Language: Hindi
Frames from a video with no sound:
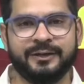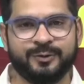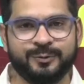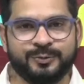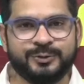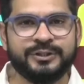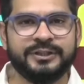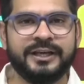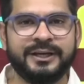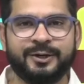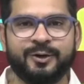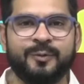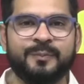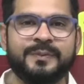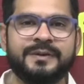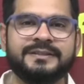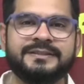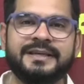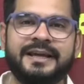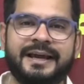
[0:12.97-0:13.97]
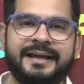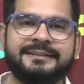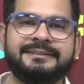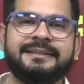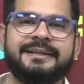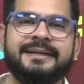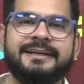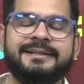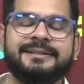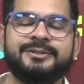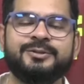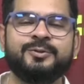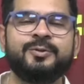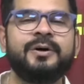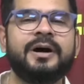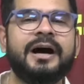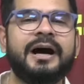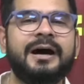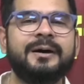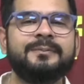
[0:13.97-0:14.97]
कुछ ये टॉपिक्स ऐसे हैं जो
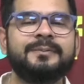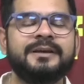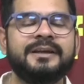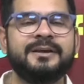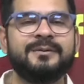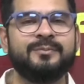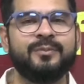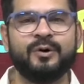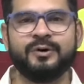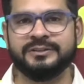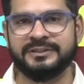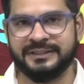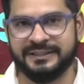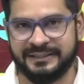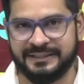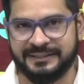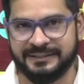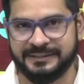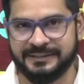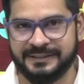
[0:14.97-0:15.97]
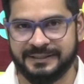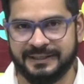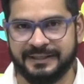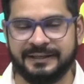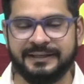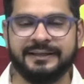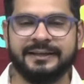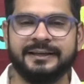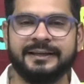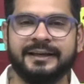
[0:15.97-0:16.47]
आपके लिए बहुत ज़्यादा इंटरेस्टिंग है